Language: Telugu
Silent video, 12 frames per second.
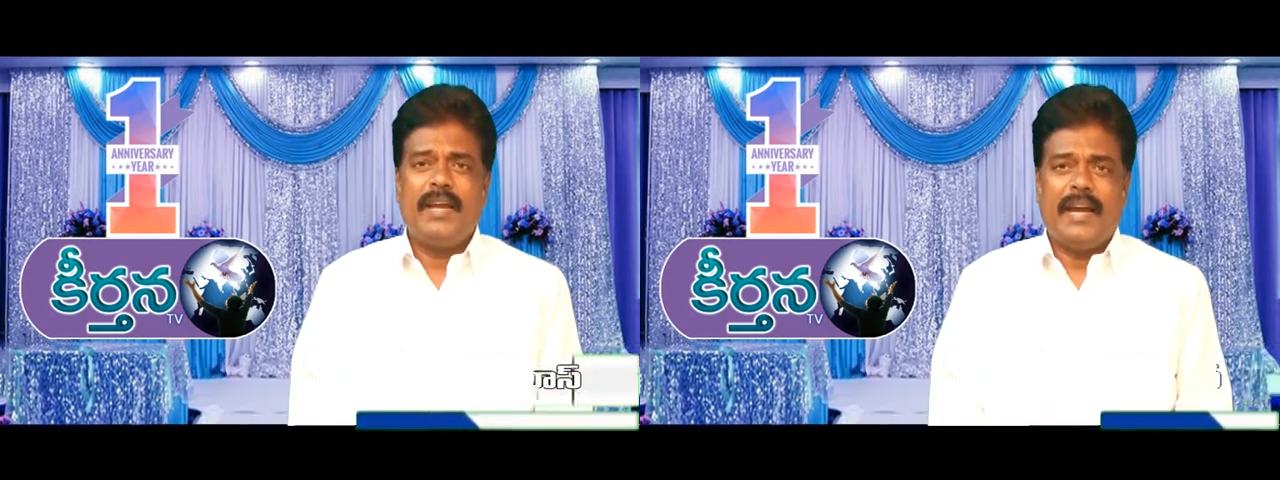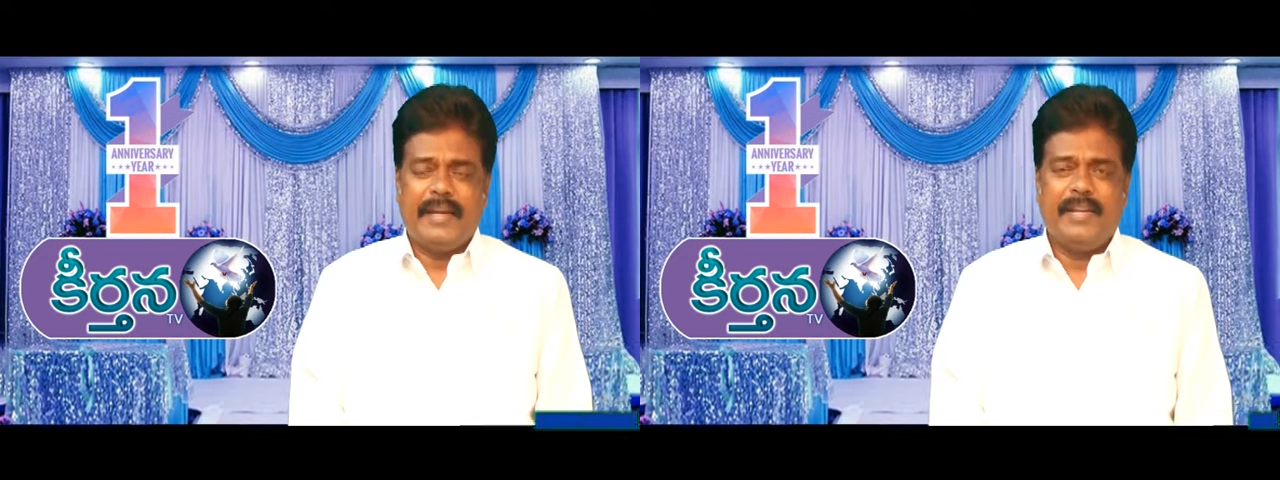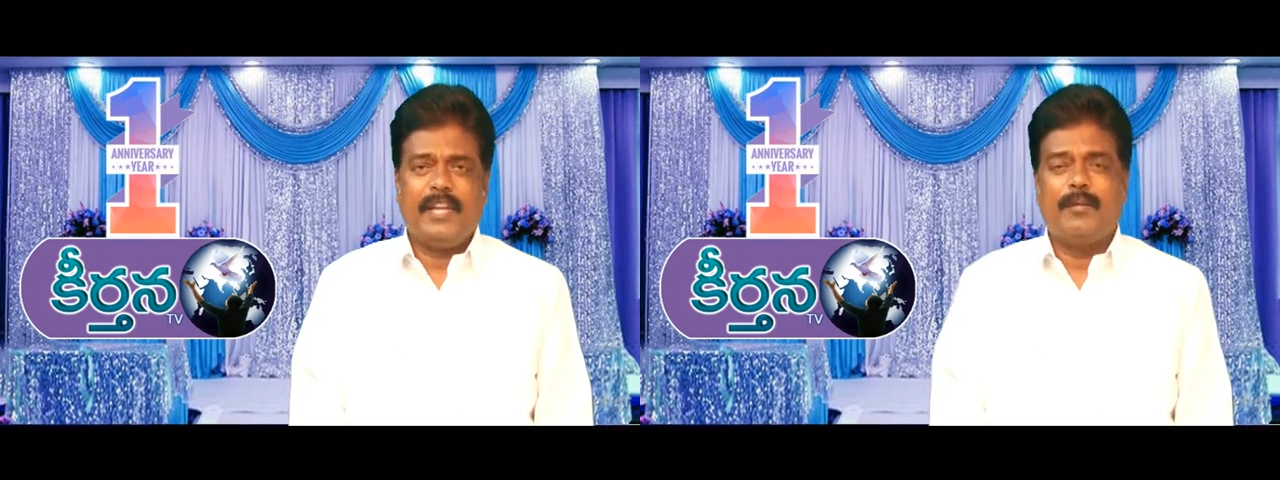
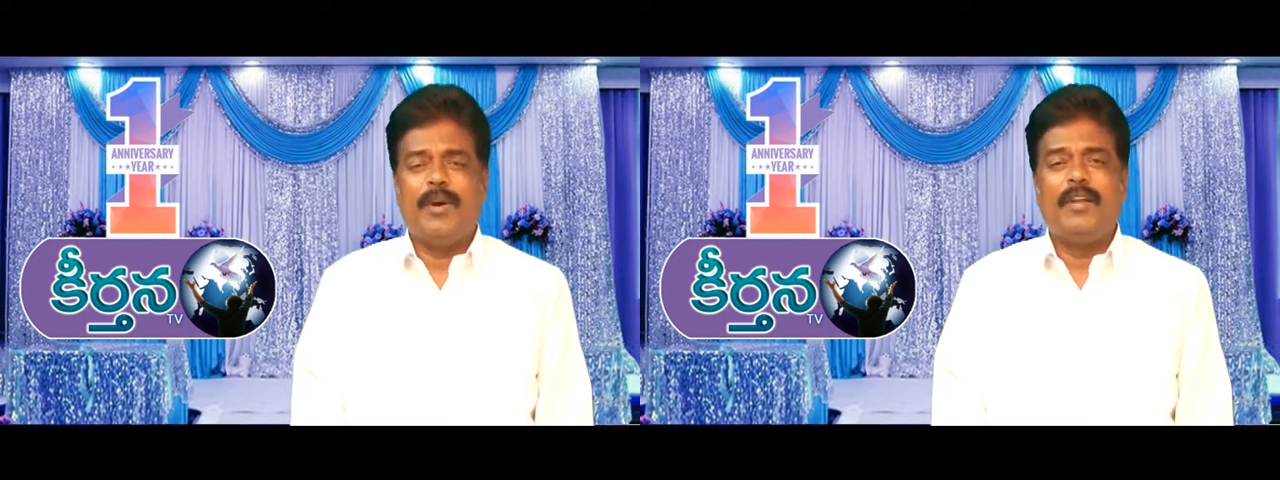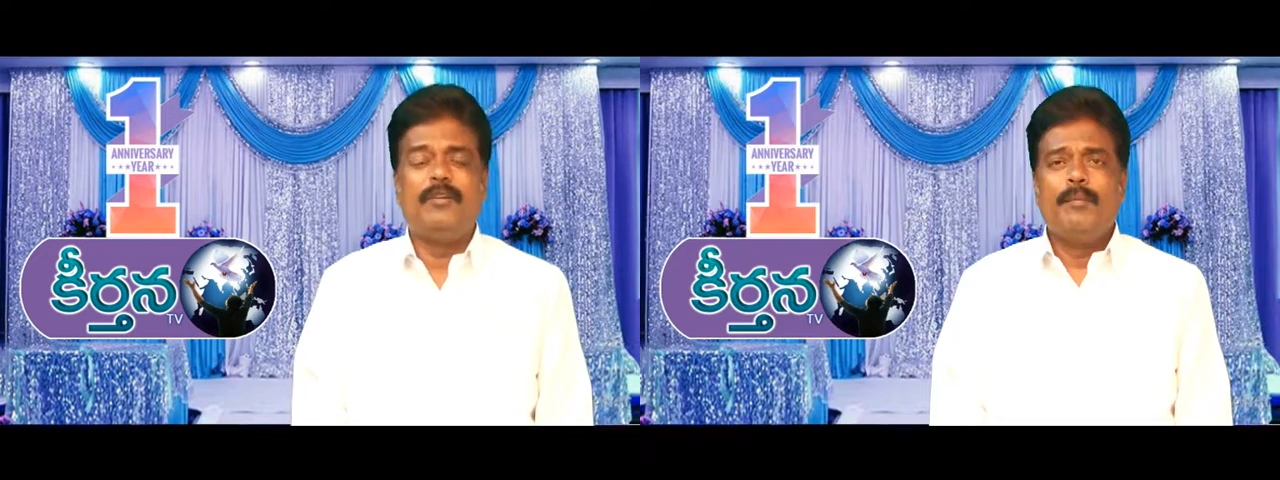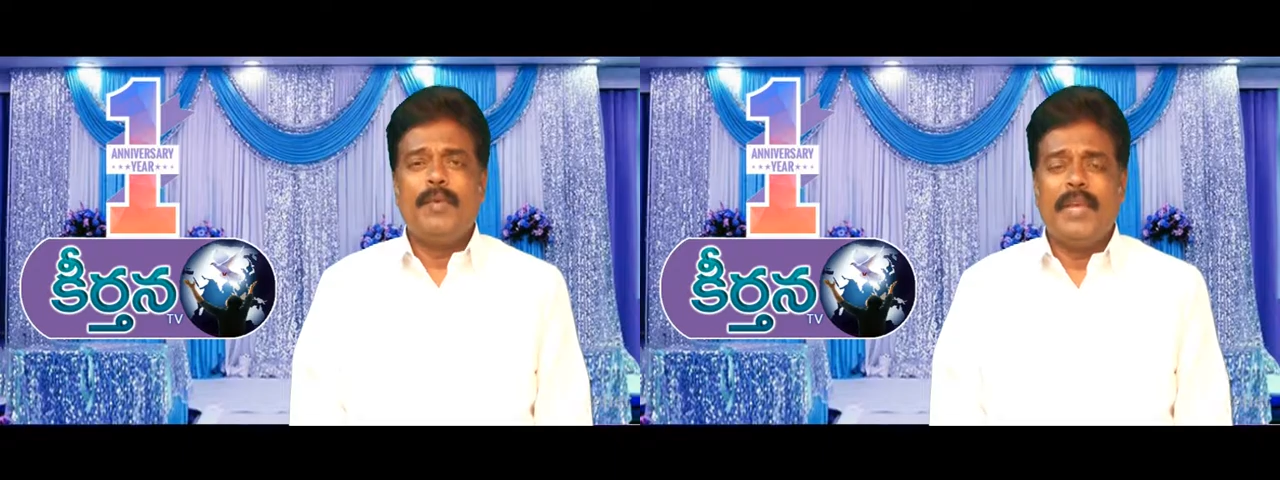
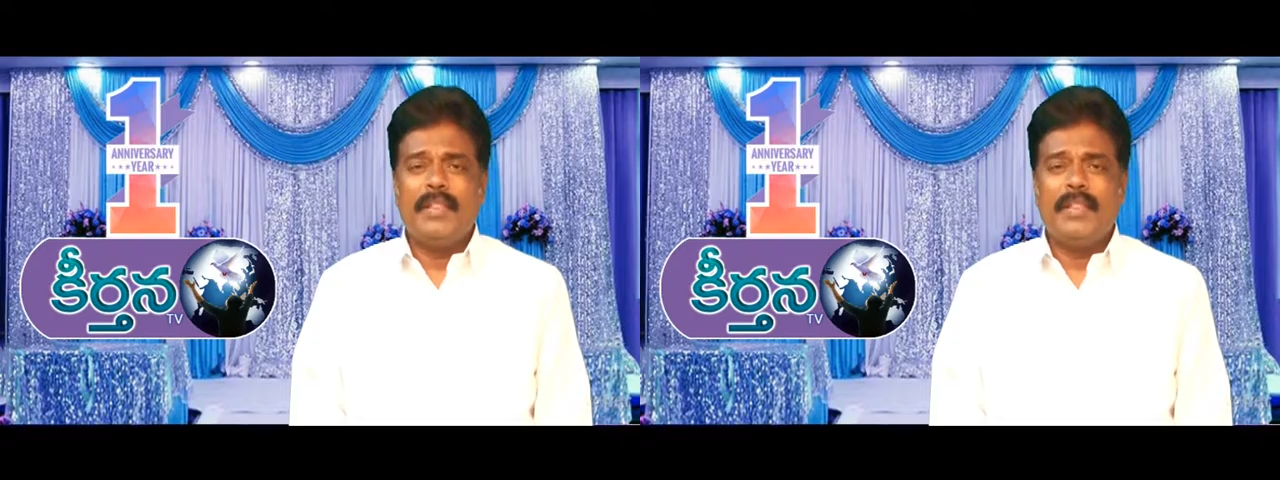కార్యక్రమాలు మీ